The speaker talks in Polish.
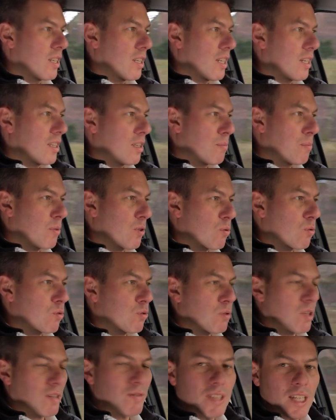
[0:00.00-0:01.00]
na tę
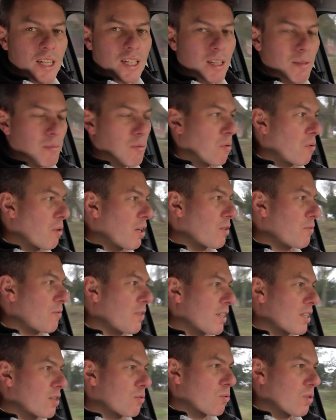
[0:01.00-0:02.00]
podróż, która wcale nie była
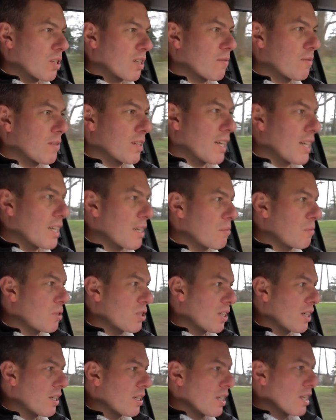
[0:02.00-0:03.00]
łatwa i której, wydaje mi
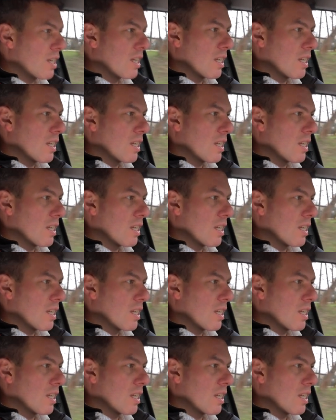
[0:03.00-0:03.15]
się,